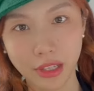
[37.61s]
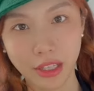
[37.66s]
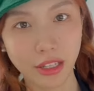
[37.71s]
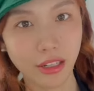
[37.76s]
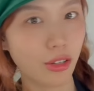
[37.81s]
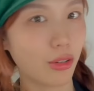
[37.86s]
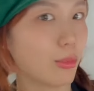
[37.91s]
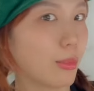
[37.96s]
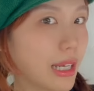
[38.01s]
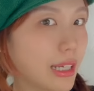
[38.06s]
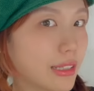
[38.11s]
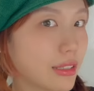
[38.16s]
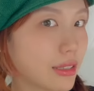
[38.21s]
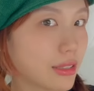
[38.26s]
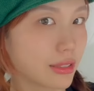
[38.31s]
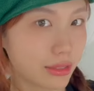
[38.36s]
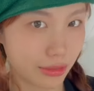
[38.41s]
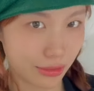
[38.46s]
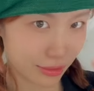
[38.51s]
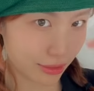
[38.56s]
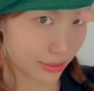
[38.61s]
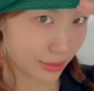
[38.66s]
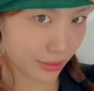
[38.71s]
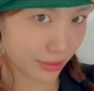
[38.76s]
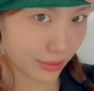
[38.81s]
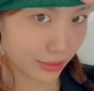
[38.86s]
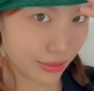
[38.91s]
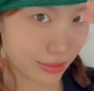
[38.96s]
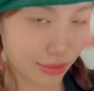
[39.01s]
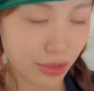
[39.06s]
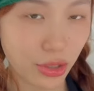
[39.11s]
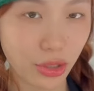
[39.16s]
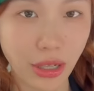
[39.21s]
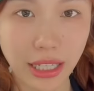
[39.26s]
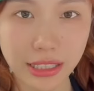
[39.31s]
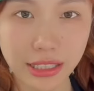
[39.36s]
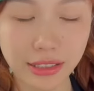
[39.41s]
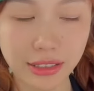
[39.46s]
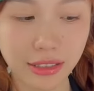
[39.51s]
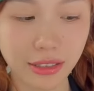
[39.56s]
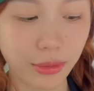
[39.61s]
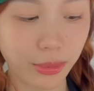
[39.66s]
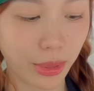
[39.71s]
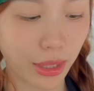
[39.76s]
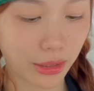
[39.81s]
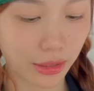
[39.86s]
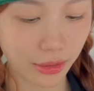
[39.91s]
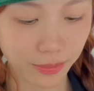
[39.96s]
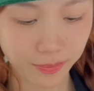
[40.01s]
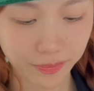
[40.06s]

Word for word: 然后买的，嗯，就还挺特别的。